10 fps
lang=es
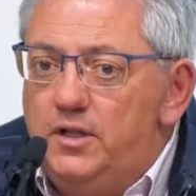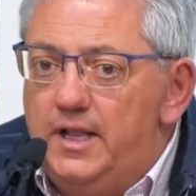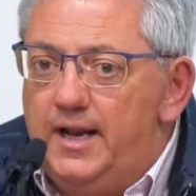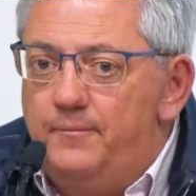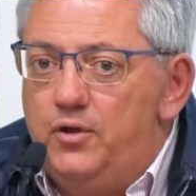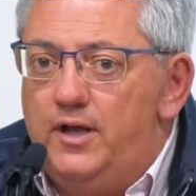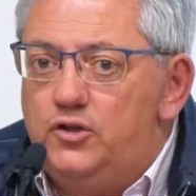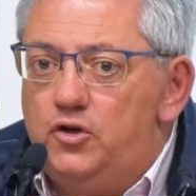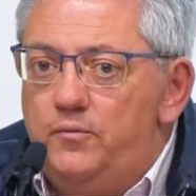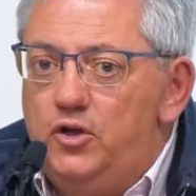intercambios
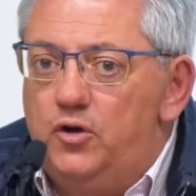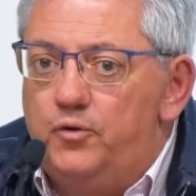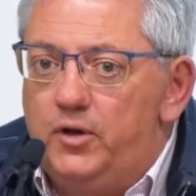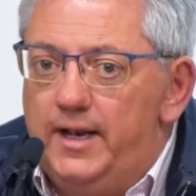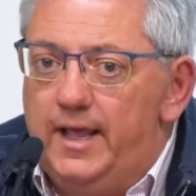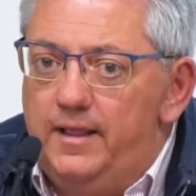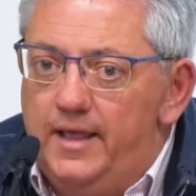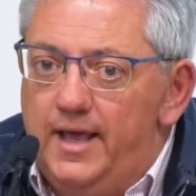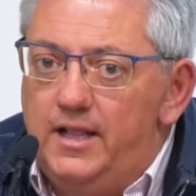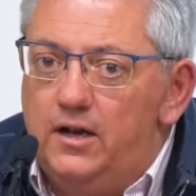gastronómicos, porque la
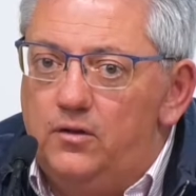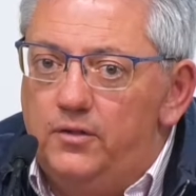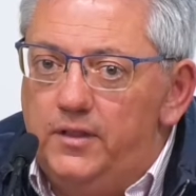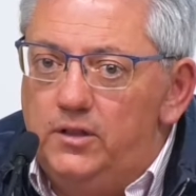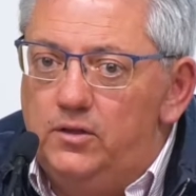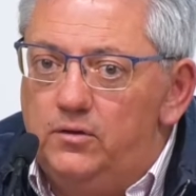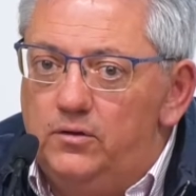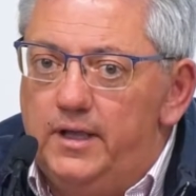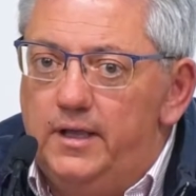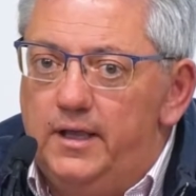idea y el
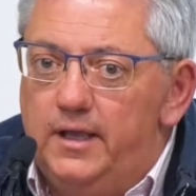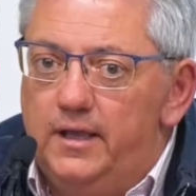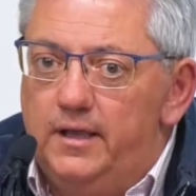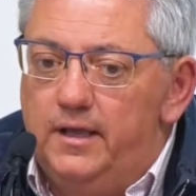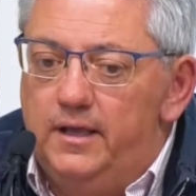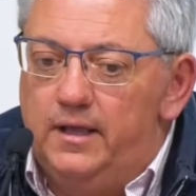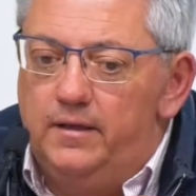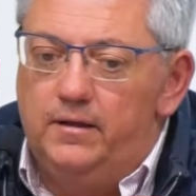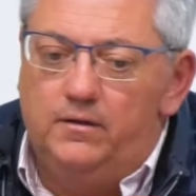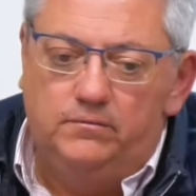concepto
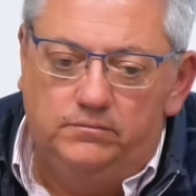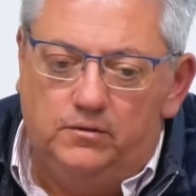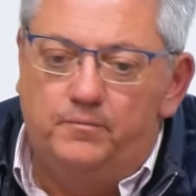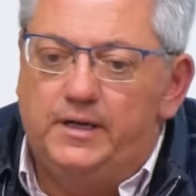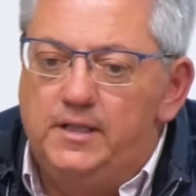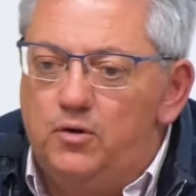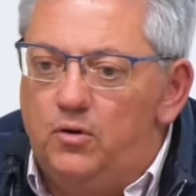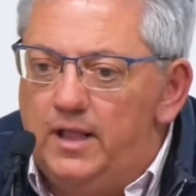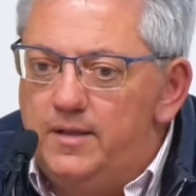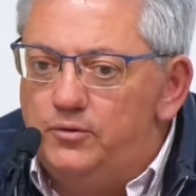que, compartimos
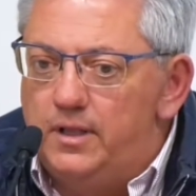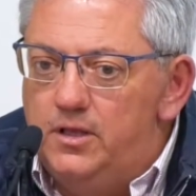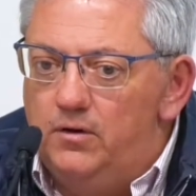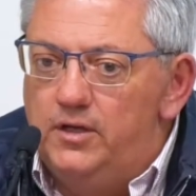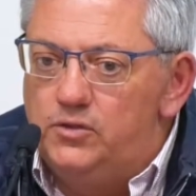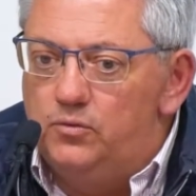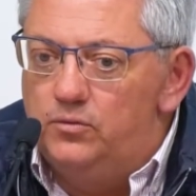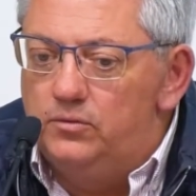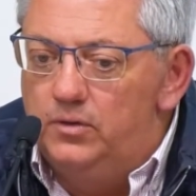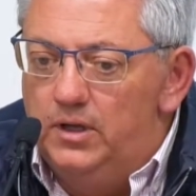con la Diputación y
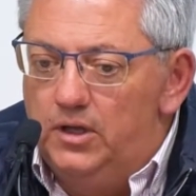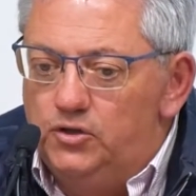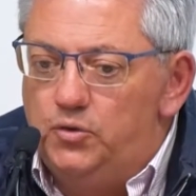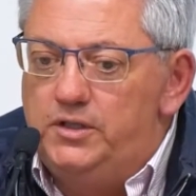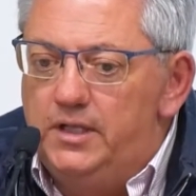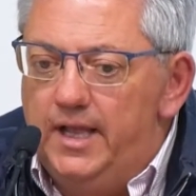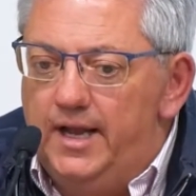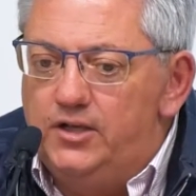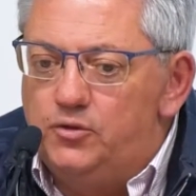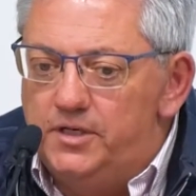su, sus distintas
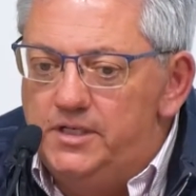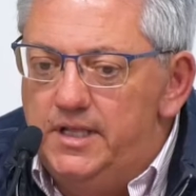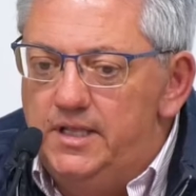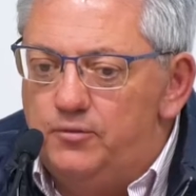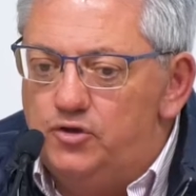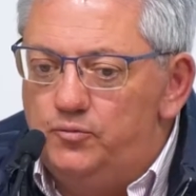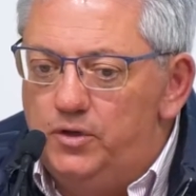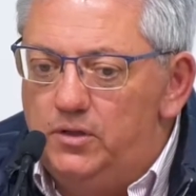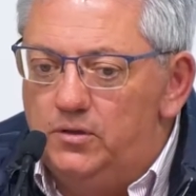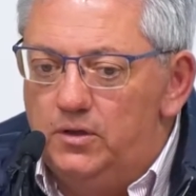áreas y su presidencia, por
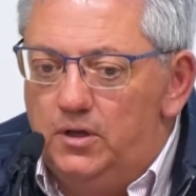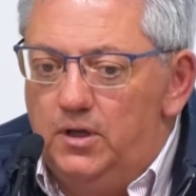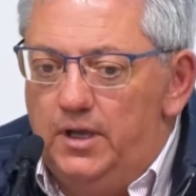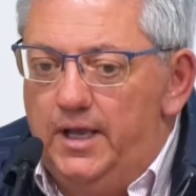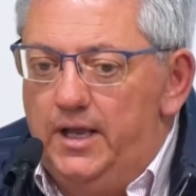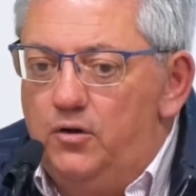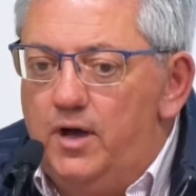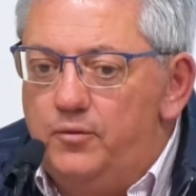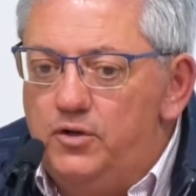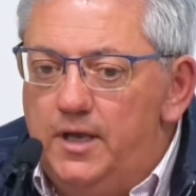supuesto, eh, nos
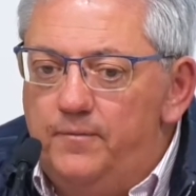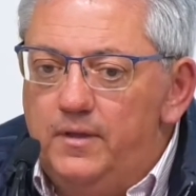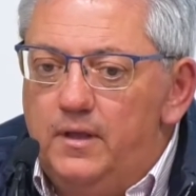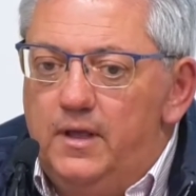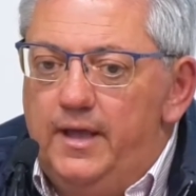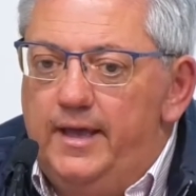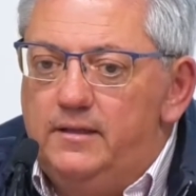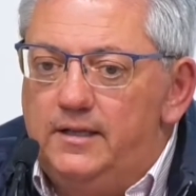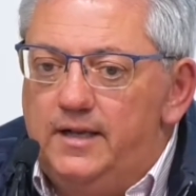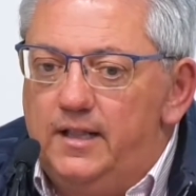apoya
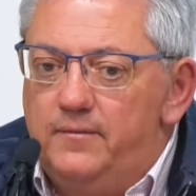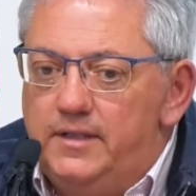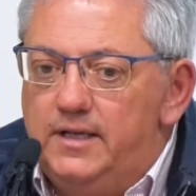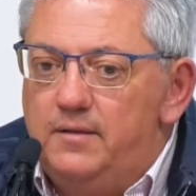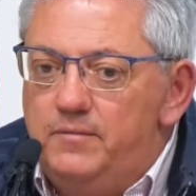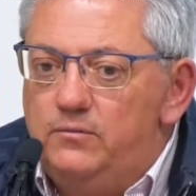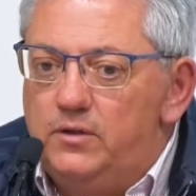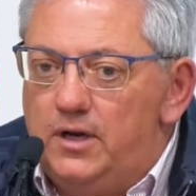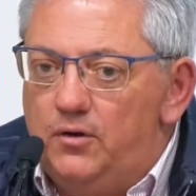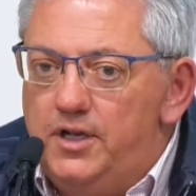es tratar de vender también
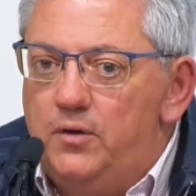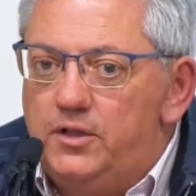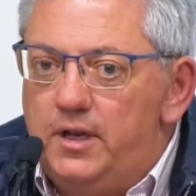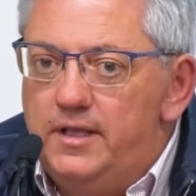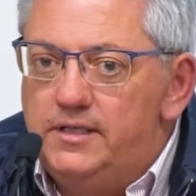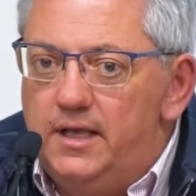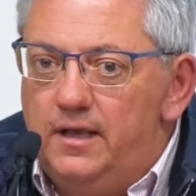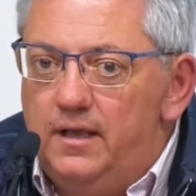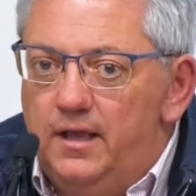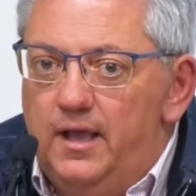nuestra cocina, nuestra
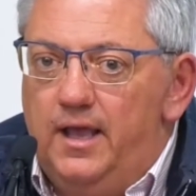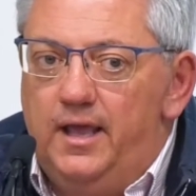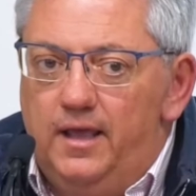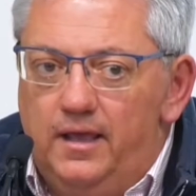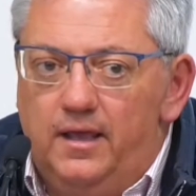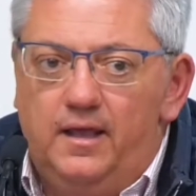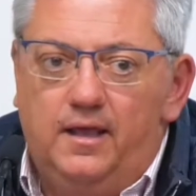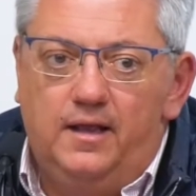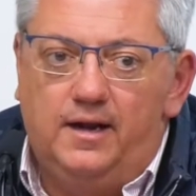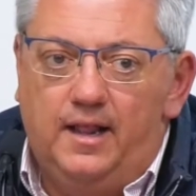dehesa, en
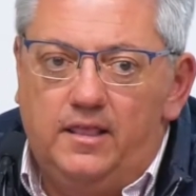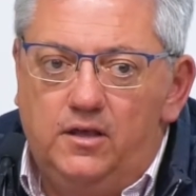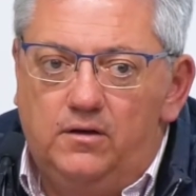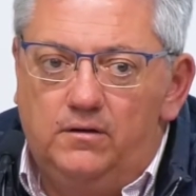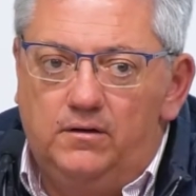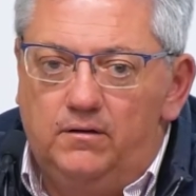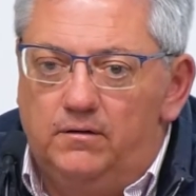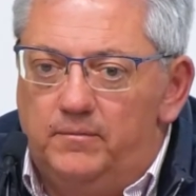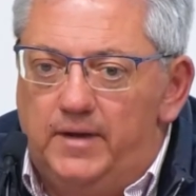eh, relación o